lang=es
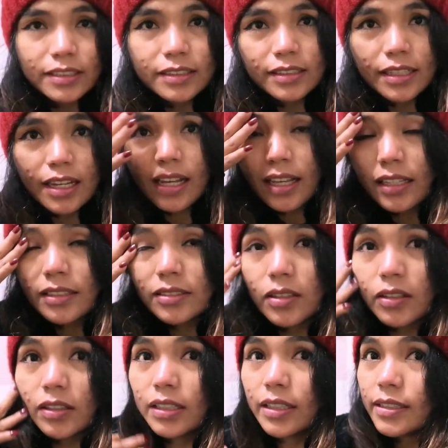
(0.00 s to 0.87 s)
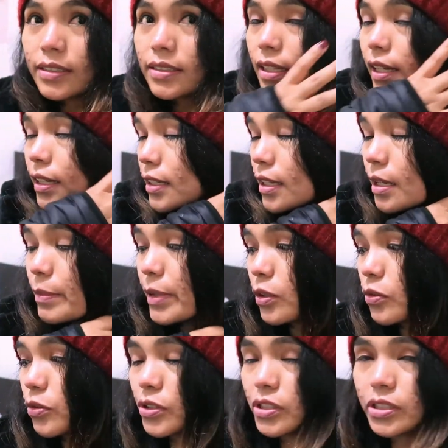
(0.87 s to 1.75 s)
ya estoy lista, ya
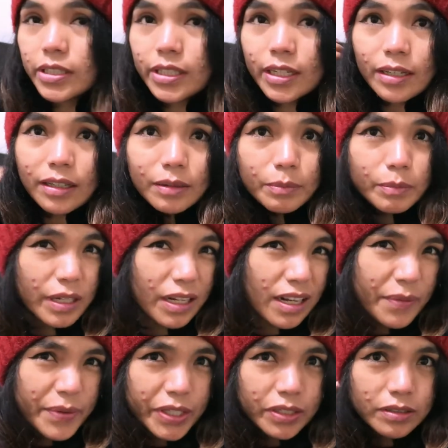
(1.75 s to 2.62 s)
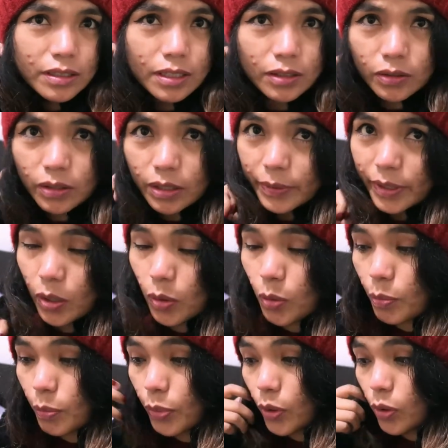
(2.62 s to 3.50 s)
me duché. Mi cabello está todavía
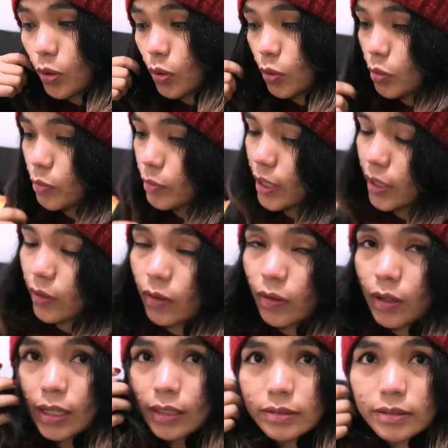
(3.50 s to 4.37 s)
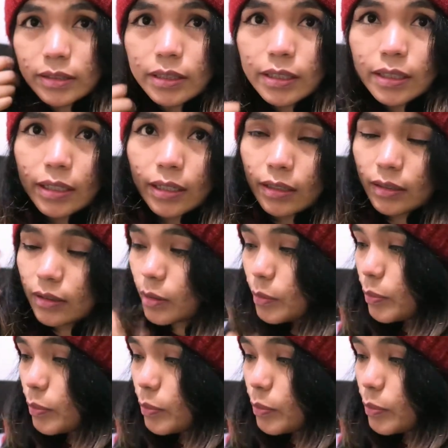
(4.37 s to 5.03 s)
un poco húmedo, así que no